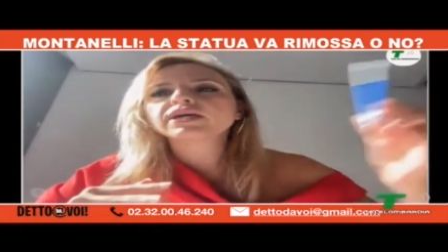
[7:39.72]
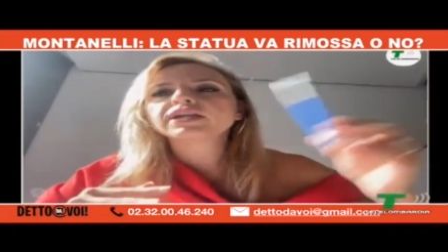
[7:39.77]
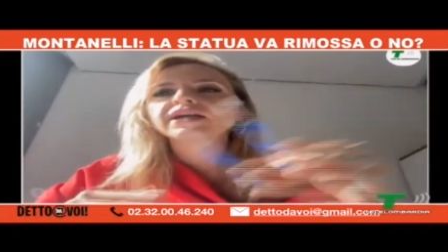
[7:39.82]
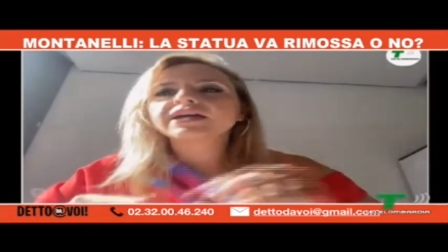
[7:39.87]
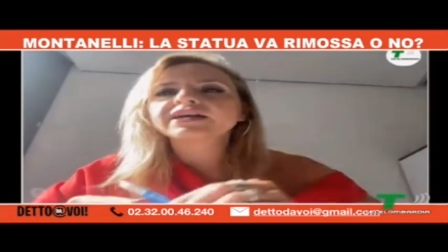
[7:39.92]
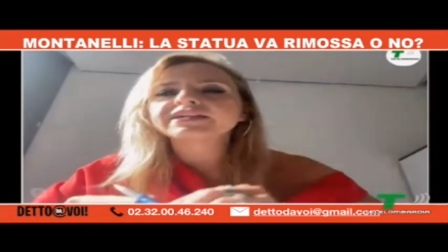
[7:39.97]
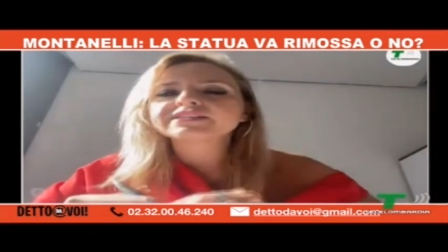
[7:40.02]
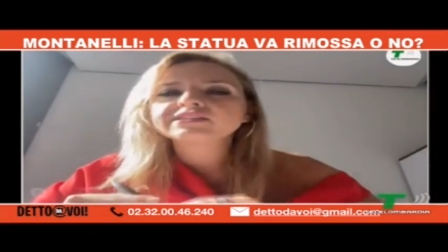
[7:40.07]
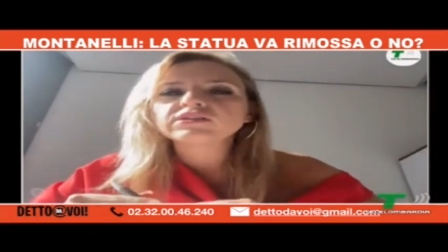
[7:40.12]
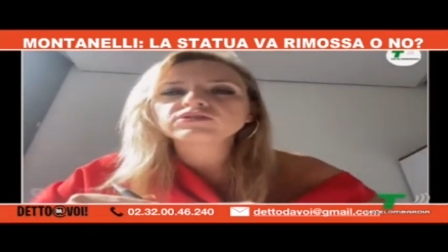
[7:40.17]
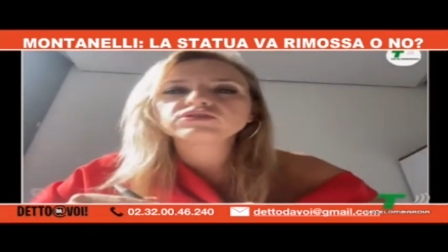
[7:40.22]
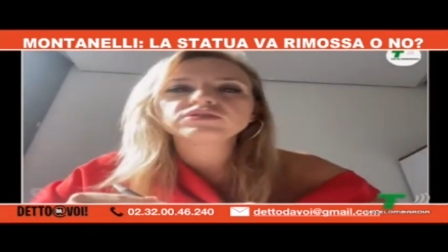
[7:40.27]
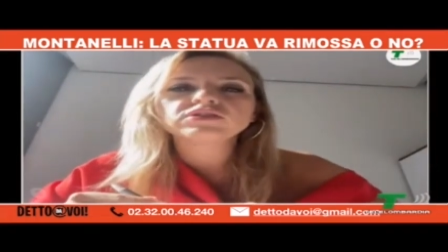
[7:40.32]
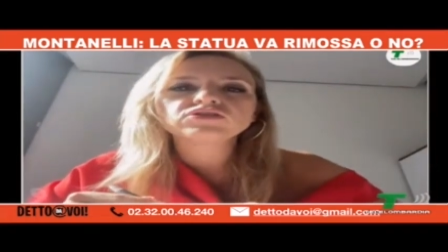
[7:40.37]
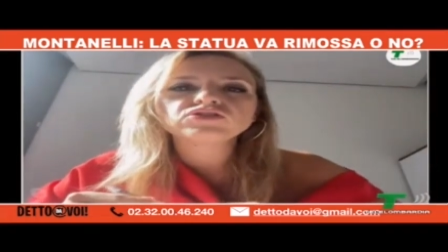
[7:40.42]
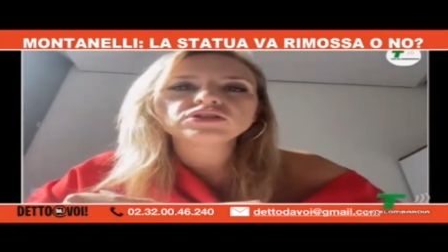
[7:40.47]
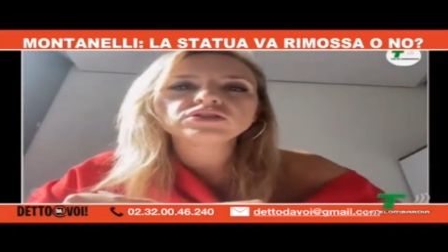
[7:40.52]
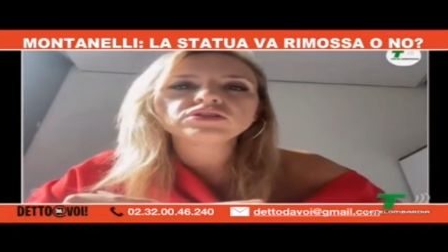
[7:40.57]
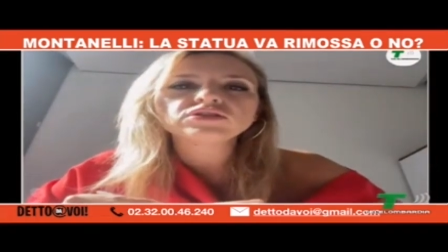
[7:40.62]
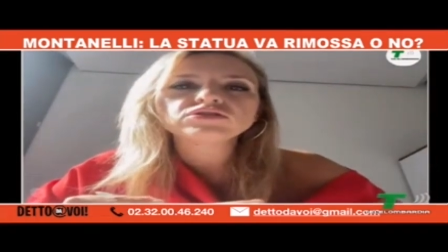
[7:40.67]
ragazzotti
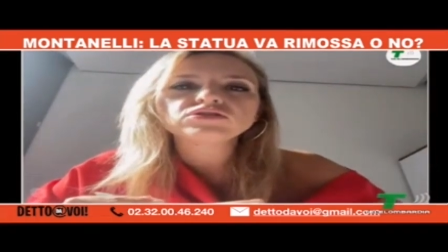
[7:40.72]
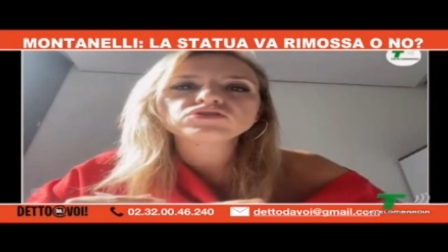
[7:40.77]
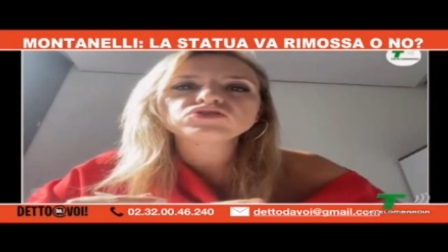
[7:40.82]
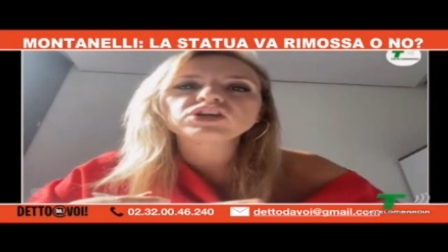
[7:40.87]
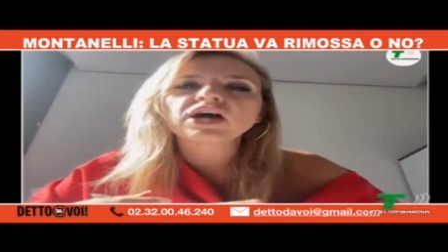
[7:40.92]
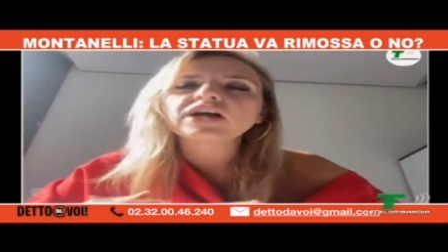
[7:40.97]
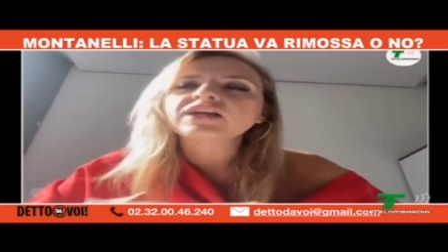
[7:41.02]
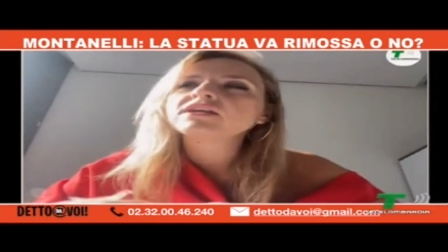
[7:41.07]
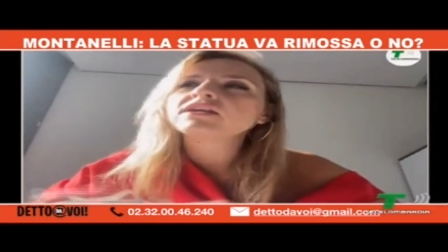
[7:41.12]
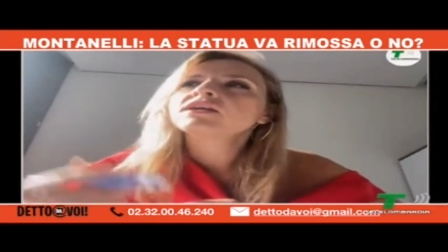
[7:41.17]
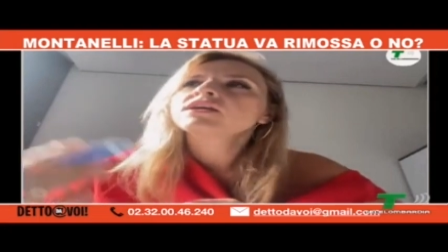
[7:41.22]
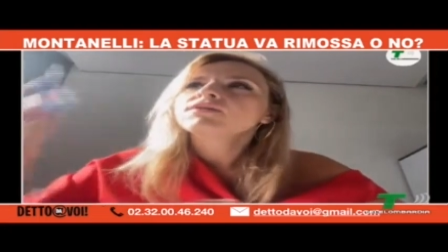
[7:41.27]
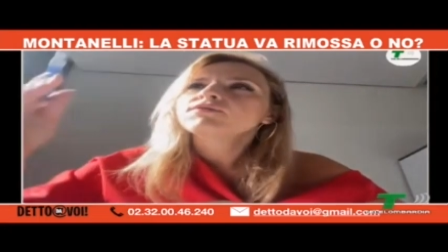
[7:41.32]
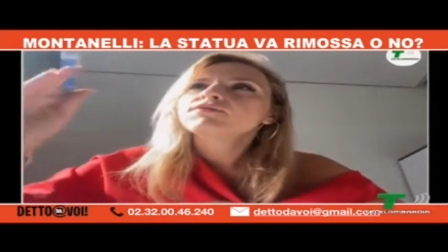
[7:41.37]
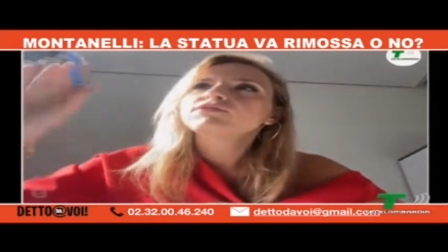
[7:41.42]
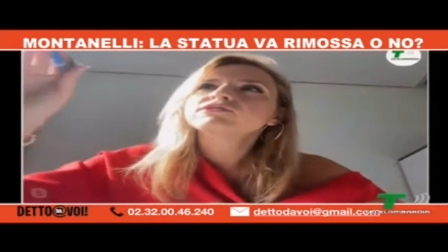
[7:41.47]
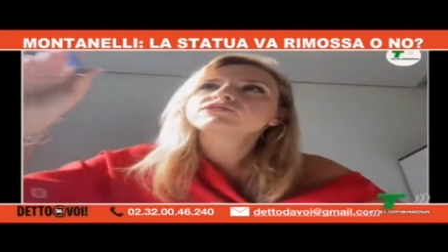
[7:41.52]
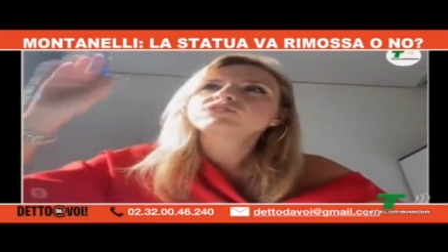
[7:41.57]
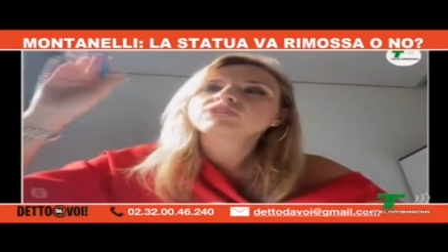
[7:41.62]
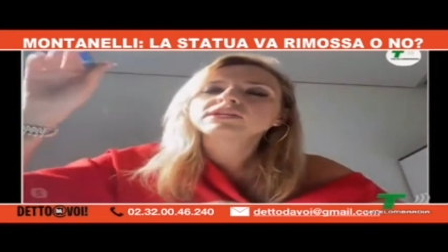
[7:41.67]
dei centri sociali
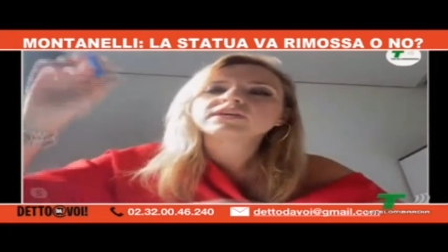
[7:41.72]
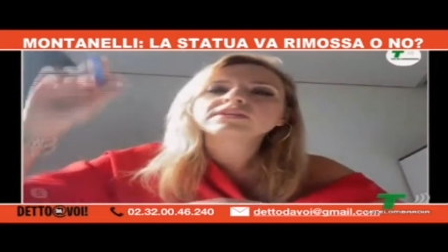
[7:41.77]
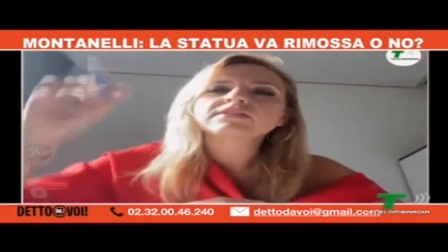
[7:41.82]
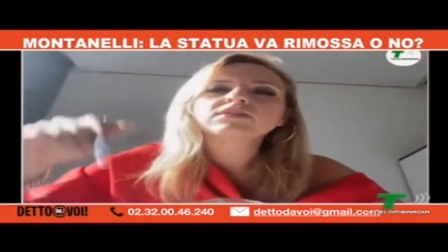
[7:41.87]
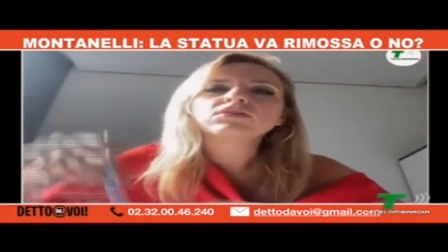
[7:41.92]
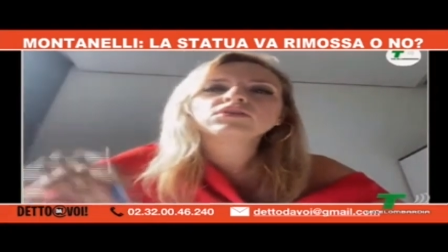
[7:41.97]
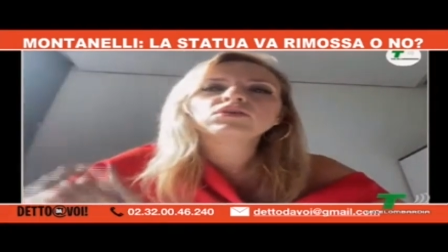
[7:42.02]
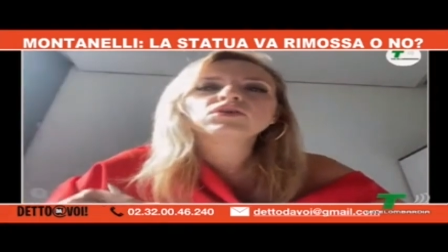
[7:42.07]
fossero nati